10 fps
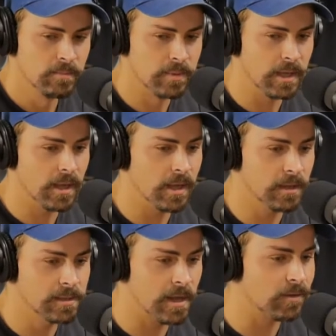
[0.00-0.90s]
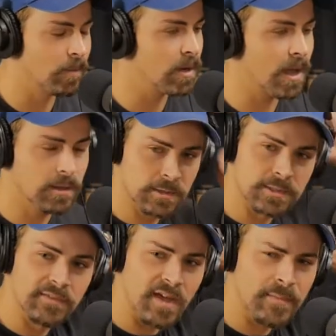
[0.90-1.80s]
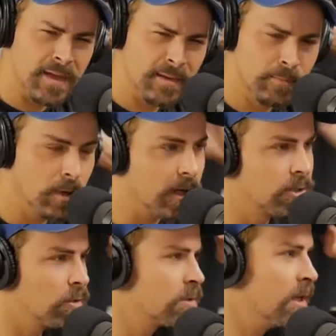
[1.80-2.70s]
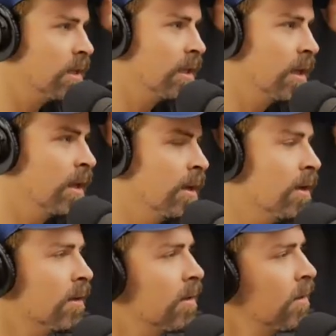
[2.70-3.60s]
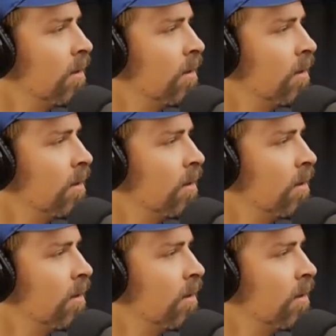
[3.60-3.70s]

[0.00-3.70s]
Puis, l'entrepreneuriat, c'était vraiment pas quelque chose qui était.